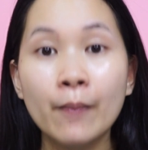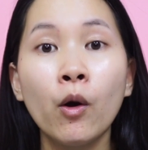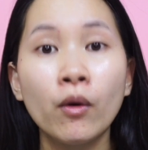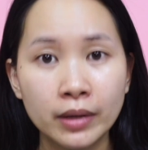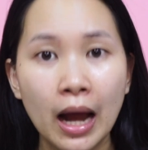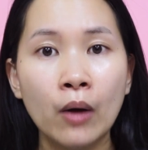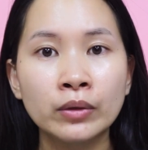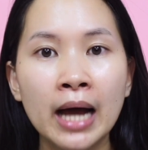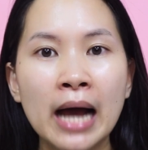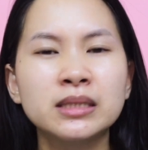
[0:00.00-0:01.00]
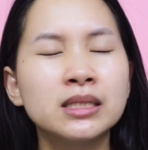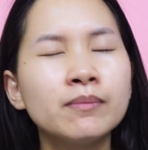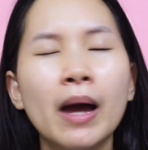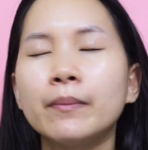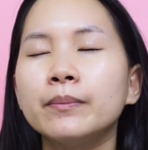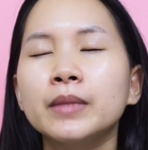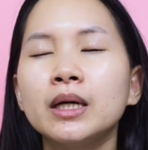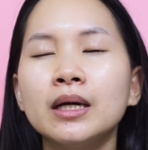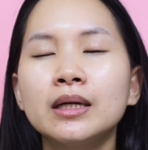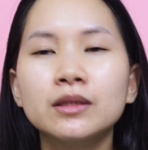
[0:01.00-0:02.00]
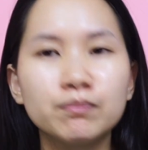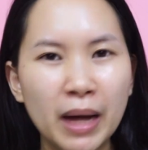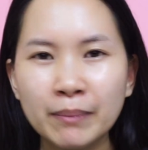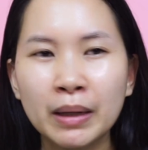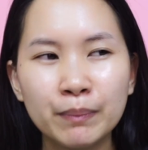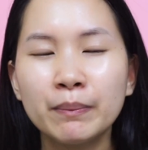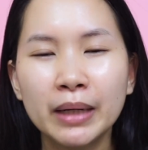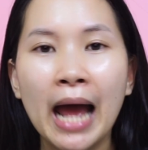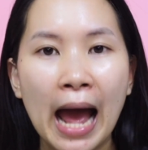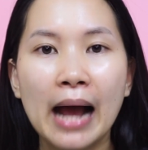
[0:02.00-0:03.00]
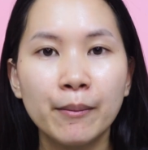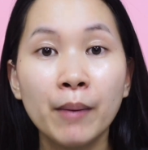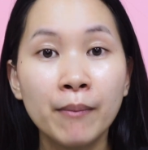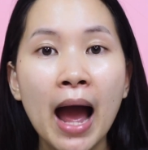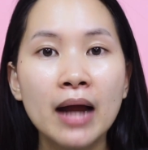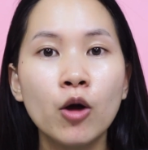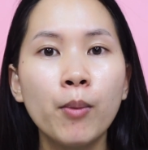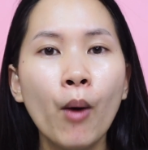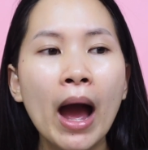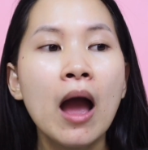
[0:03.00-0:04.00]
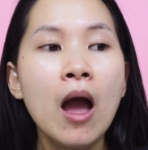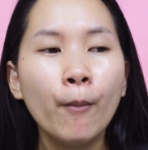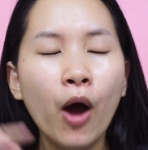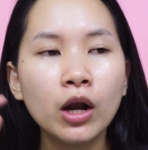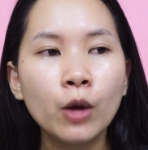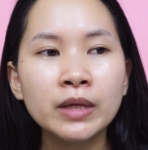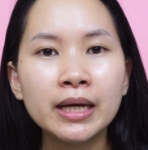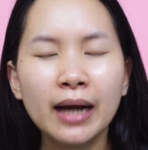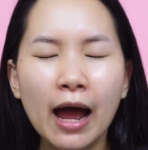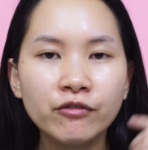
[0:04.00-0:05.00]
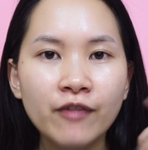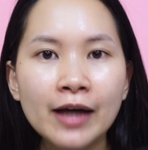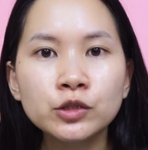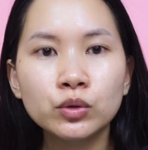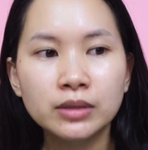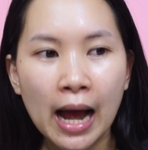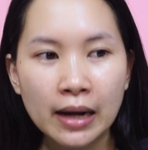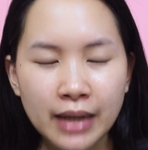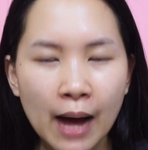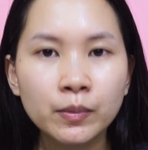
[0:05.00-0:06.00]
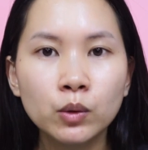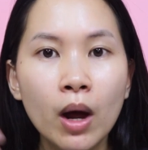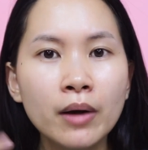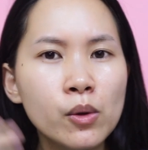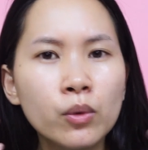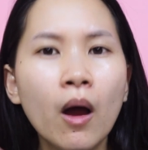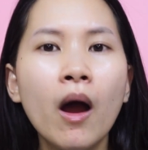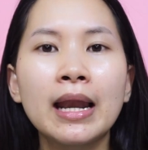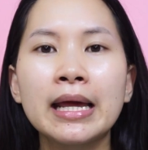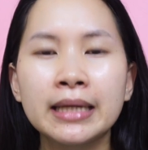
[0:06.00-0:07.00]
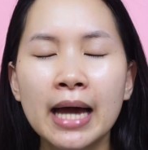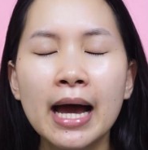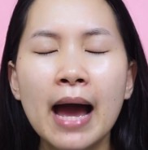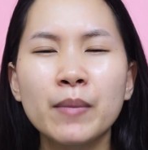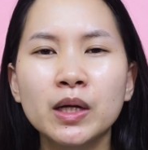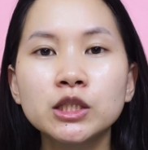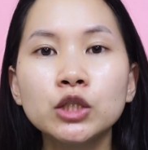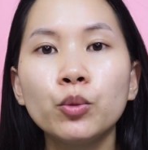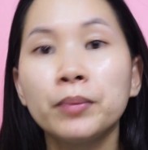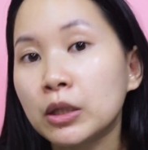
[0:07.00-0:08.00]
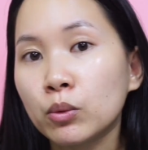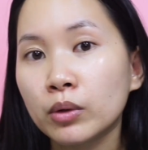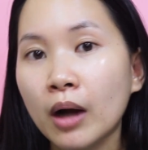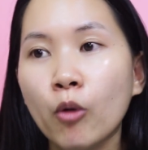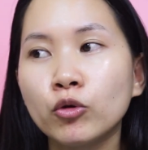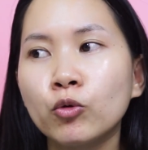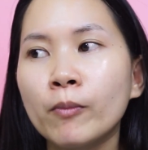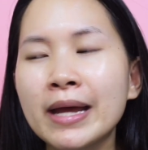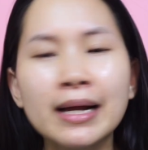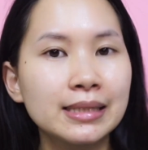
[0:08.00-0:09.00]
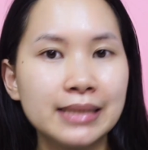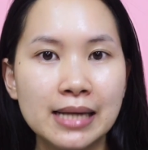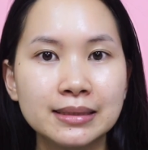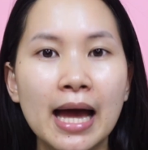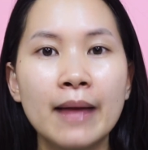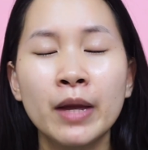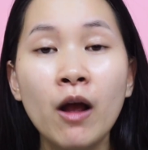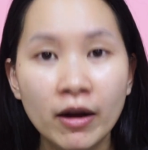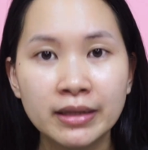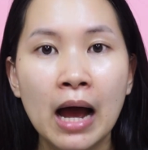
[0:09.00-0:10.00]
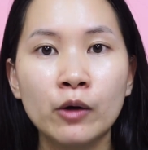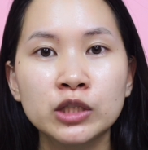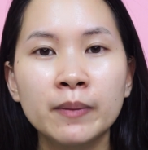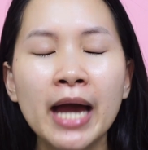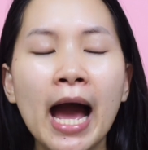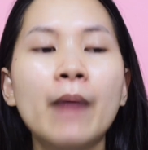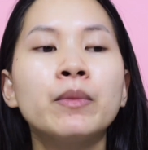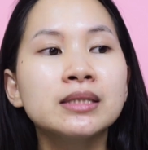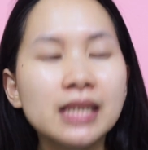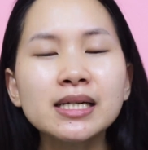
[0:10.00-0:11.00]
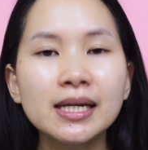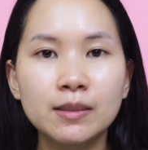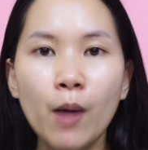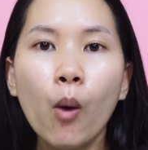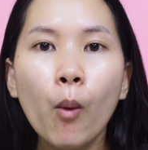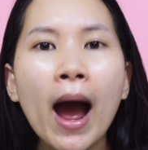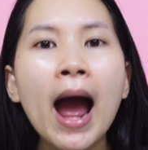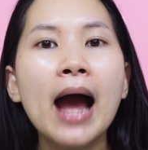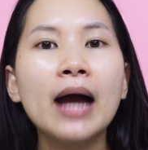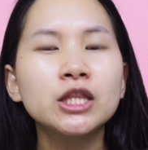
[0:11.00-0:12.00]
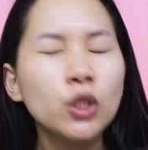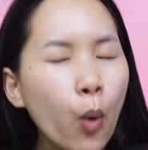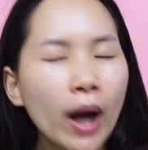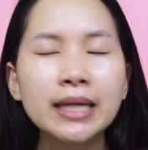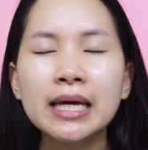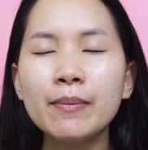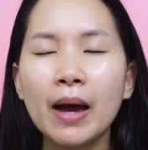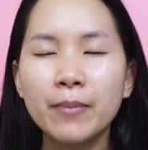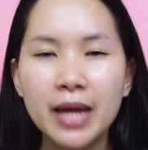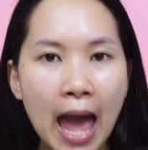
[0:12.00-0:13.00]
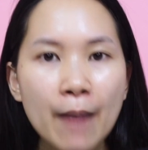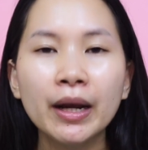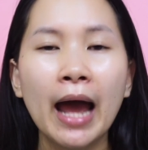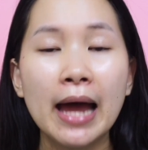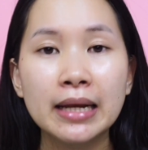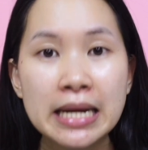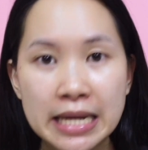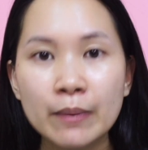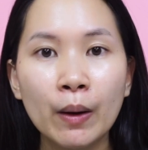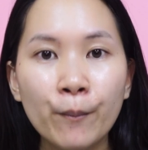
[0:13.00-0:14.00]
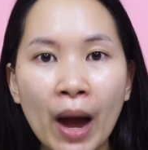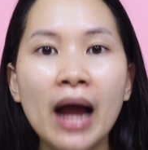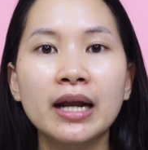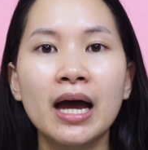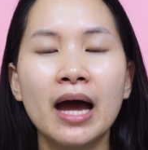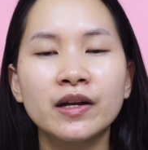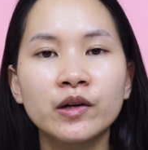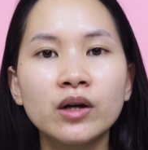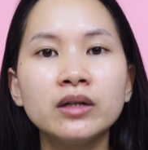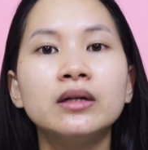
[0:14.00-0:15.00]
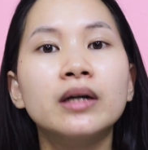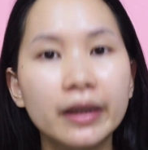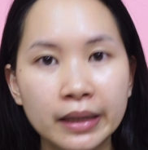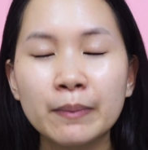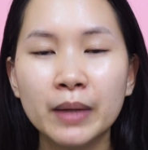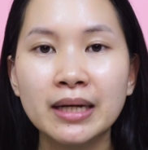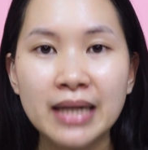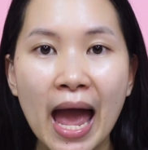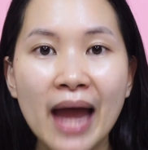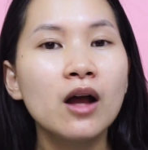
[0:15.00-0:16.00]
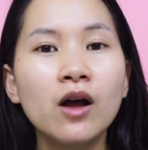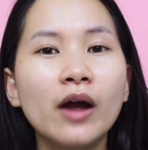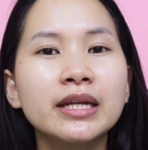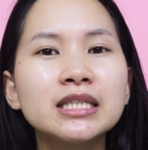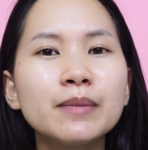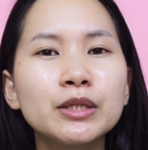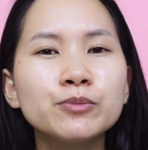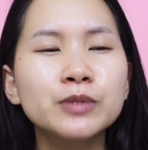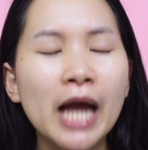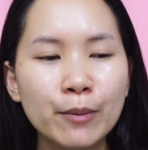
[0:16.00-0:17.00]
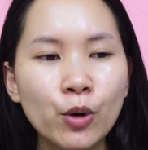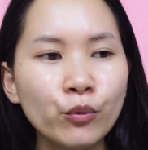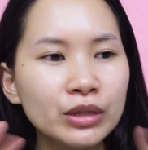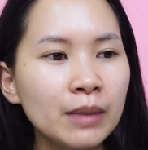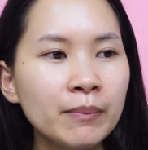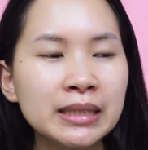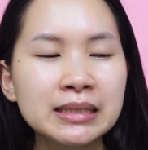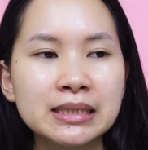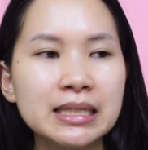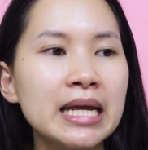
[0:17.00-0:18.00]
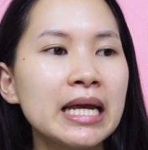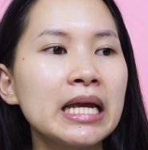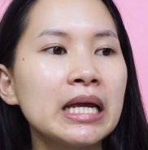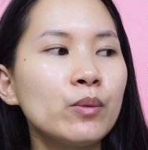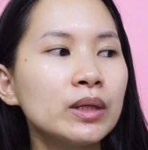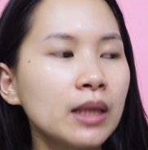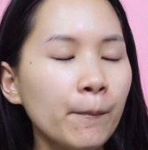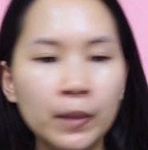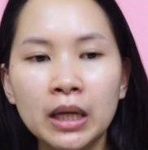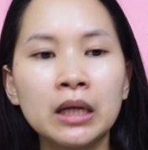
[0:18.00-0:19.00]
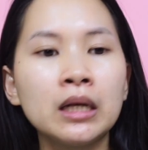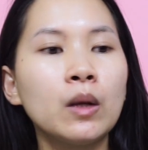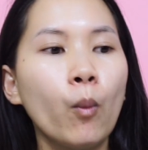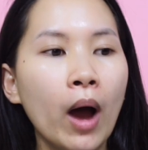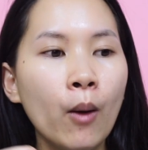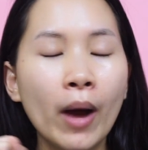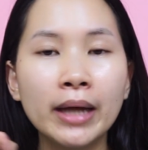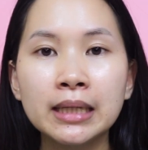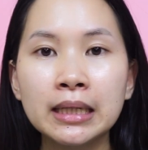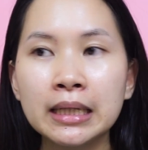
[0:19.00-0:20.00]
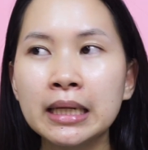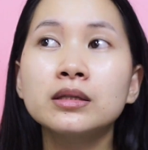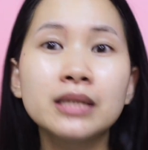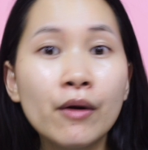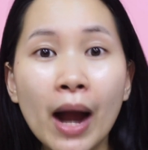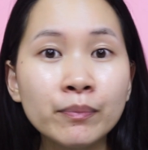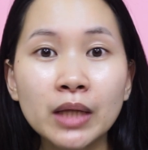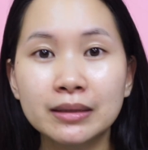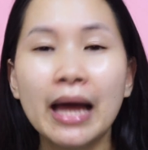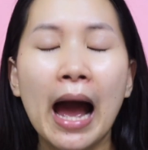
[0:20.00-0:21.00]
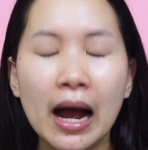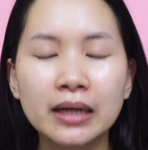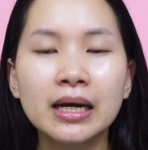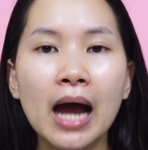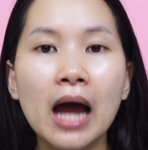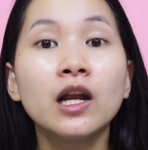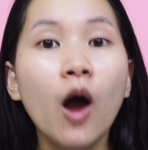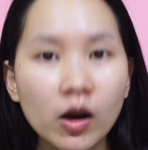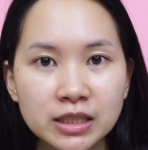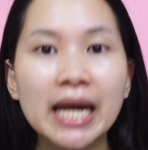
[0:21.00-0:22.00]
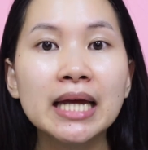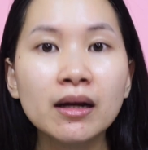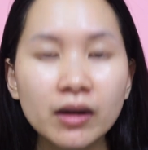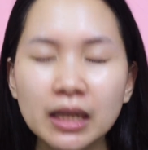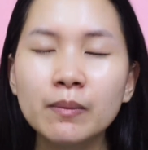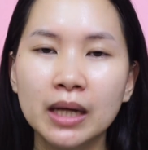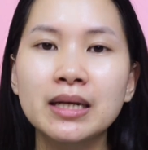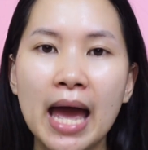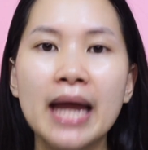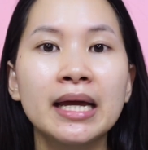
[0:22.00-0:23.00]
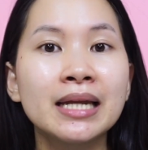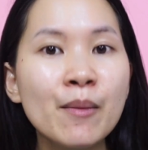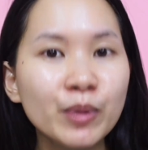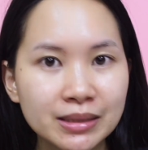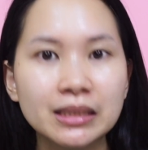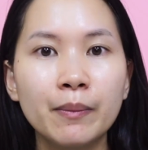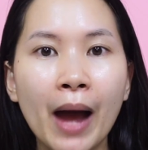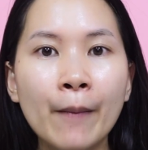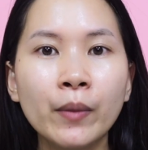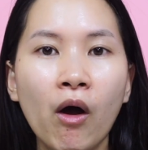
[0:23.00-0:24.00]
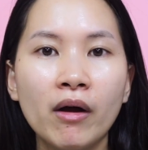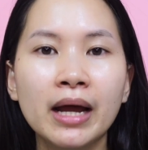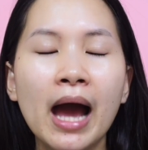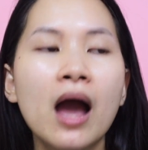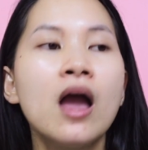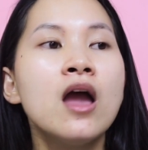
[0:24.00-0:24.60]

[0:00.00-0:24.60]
ดำของเรานะคะ ซึ่งแบบมันมันเป็นปัญหามาก ๆเนาะเพราะว่าพอเรามีกระฝ้าจุดด่างดำ หรือว่าริ้วรอยอะไรเงี้ยค่ะ มันก็จะดูผิวเราดูไม่กระจ่างใสไม่อ่อนเยาว์ใช่ไหมคะซึ่งอยากจะบอกว่าตัวที่แบบแก้ปัญหาได้ดีมากๆนะคะนั่นก็คือครีมกันแดดก่อนที่จะไปใช้พวกวิตามินซีวิตามิน หรือว่าไวท์เทนนิ่งเซรั่มต่างๆนะคะลองใช้ครีมกันแดดให้ได้ประสิทธิภาพก่อนนะคะ